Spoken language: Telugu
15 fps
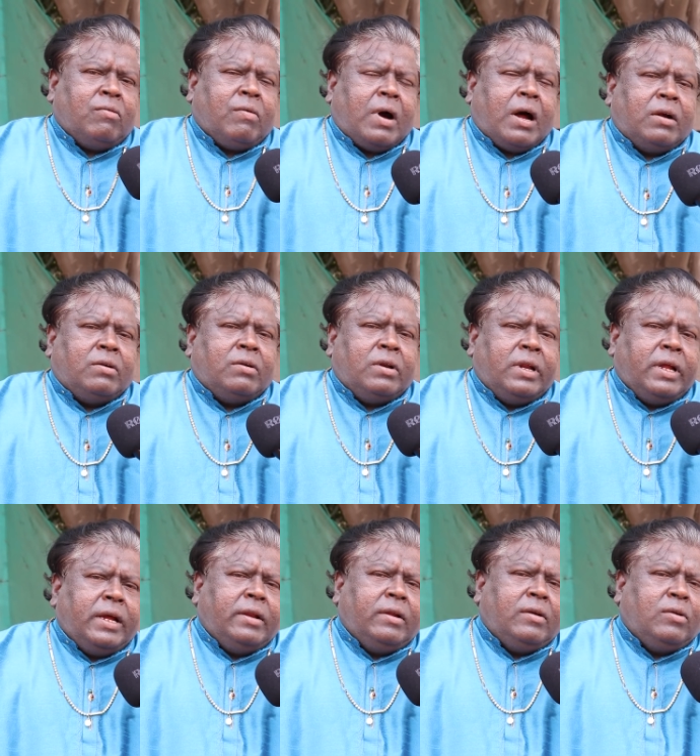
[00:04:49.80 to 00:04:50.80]
వాళ్ళు
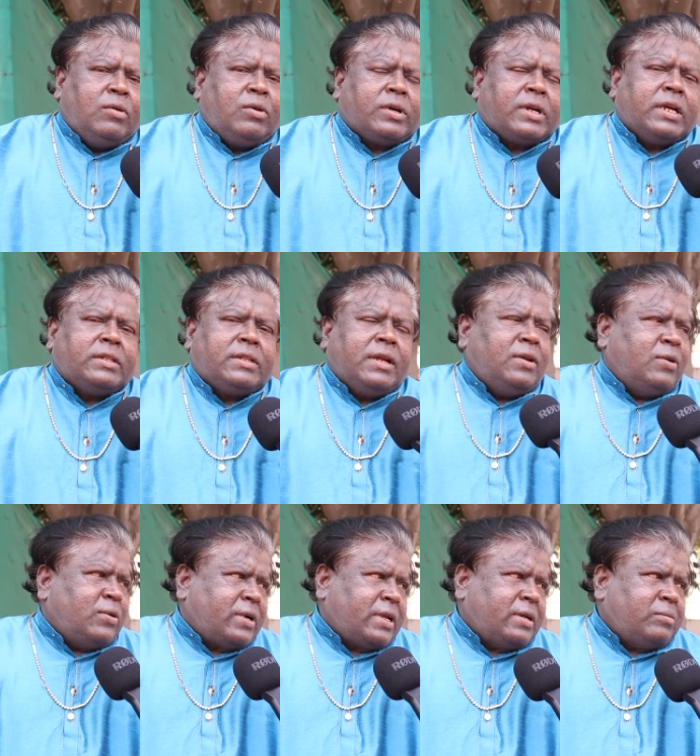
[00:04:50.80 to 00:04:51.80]
లేని లోటైతే
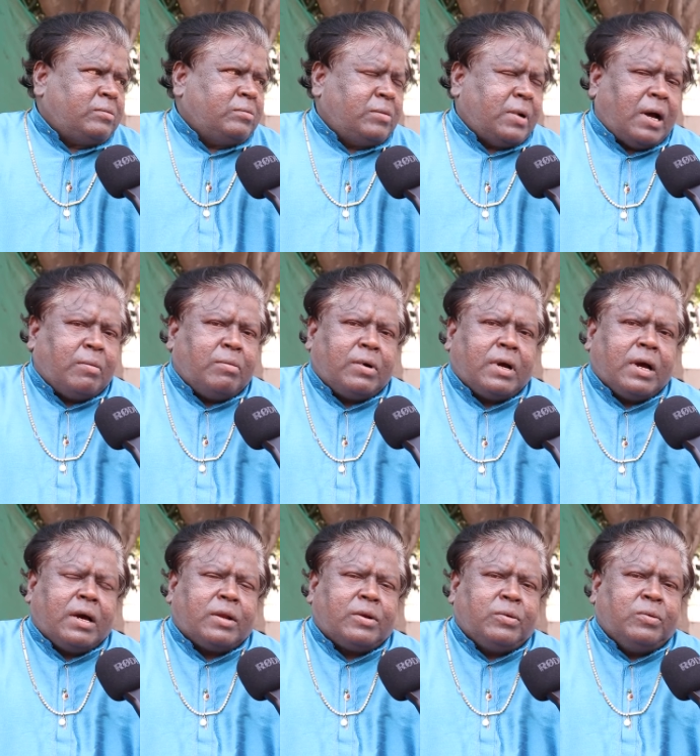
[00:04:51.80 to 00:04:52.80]
లోటే బాబు
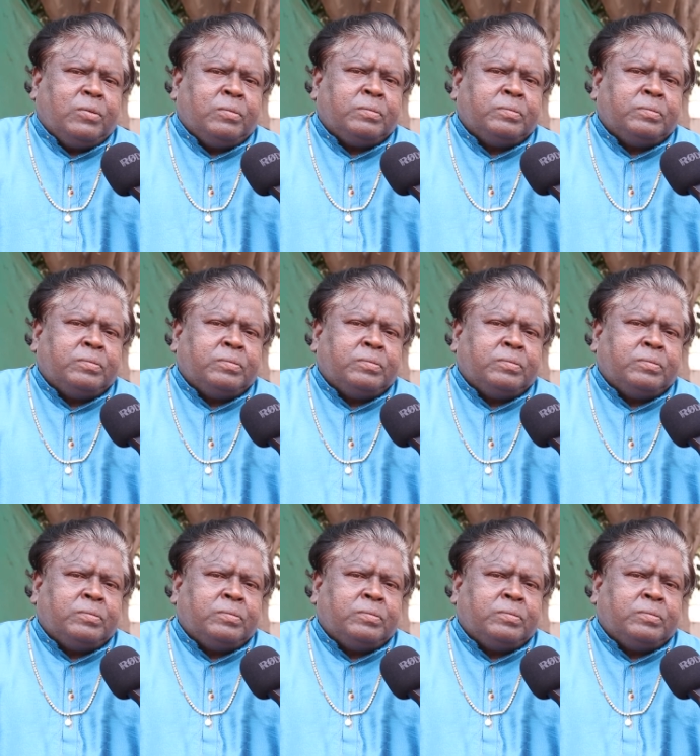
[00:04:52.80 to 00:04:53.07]
గారు